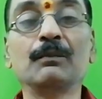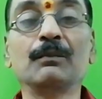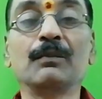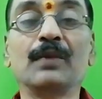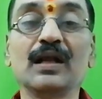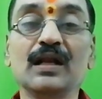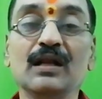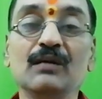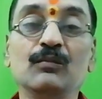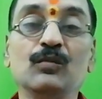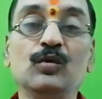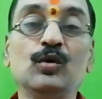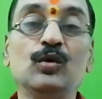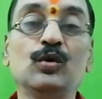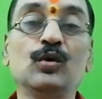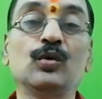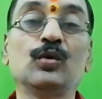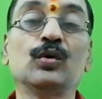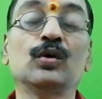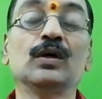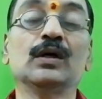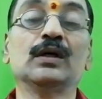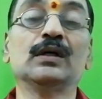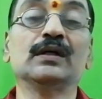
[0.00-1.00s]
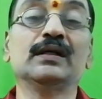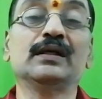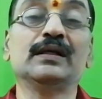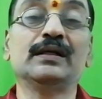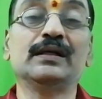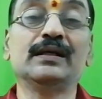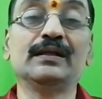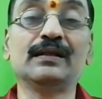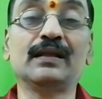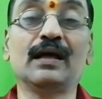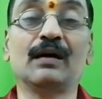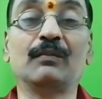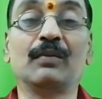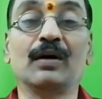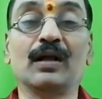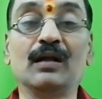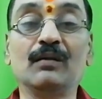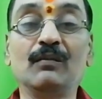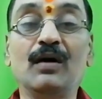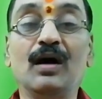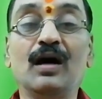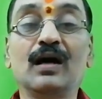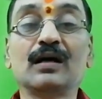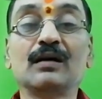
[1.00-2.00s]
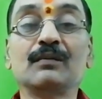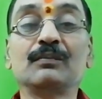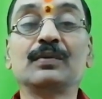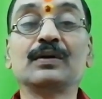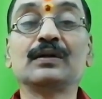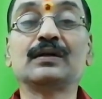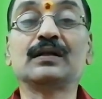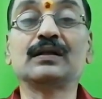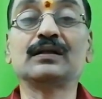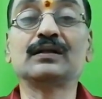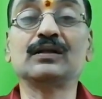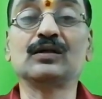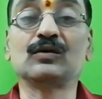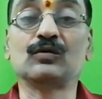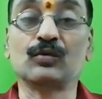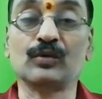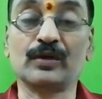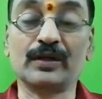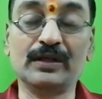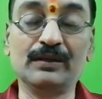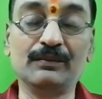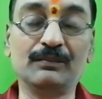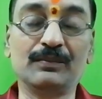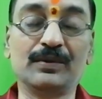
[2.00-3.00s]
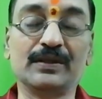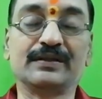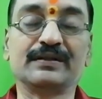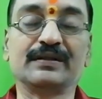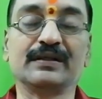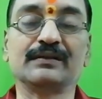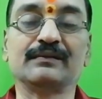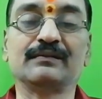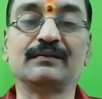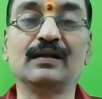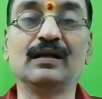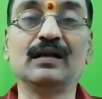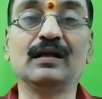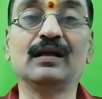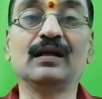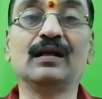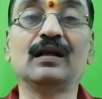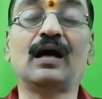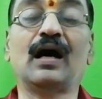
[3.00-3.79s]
பலம் உண்டு இந்த பலமாகப்பட்டது குறையும் பட்சத்தில்